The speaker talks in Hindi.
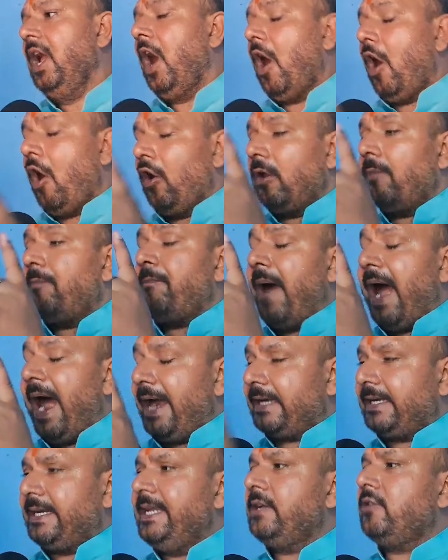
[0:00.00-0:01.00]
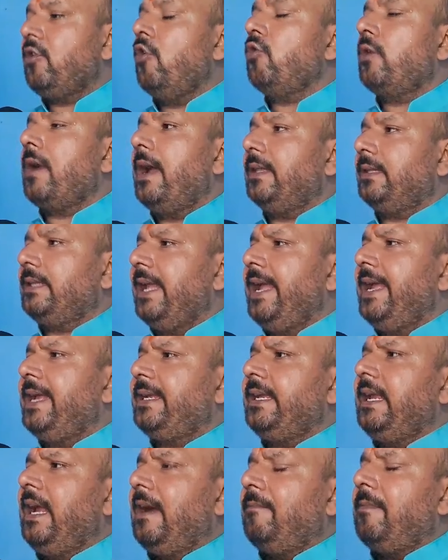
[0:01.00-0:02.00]
और तो पार्टी को कहते हैं
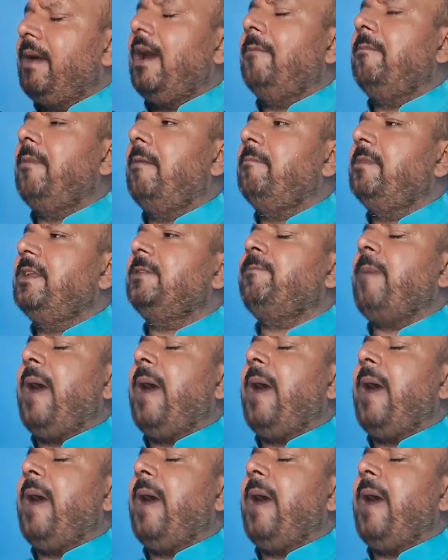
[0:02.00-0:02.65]
कि हम हम हम इस